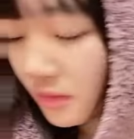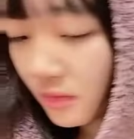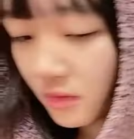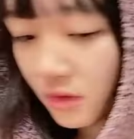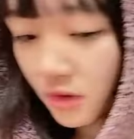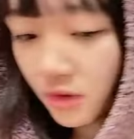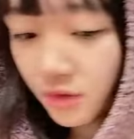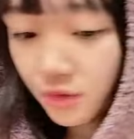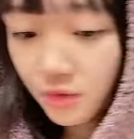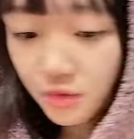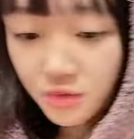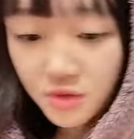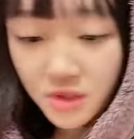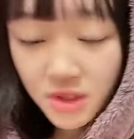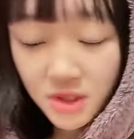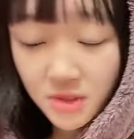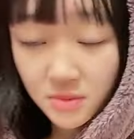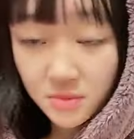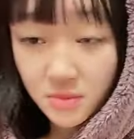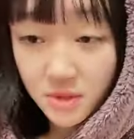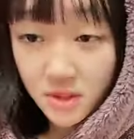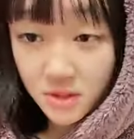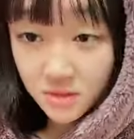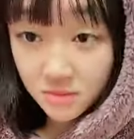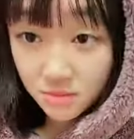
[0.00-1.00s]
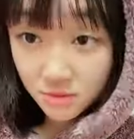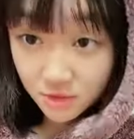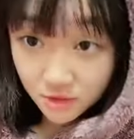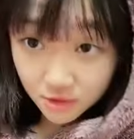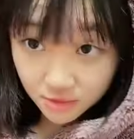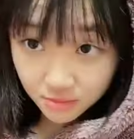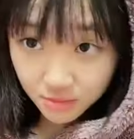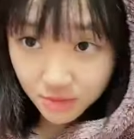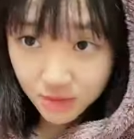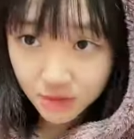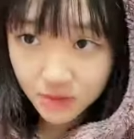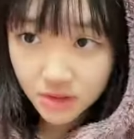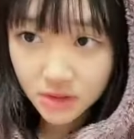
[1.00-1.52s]
いやどうしても渋く
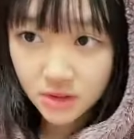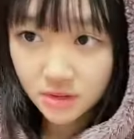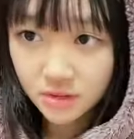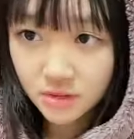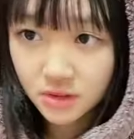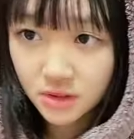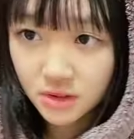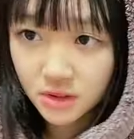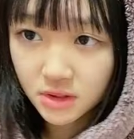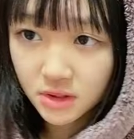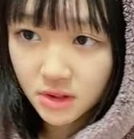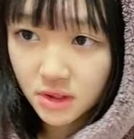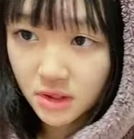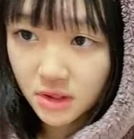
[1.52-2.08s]
見えちゃうんです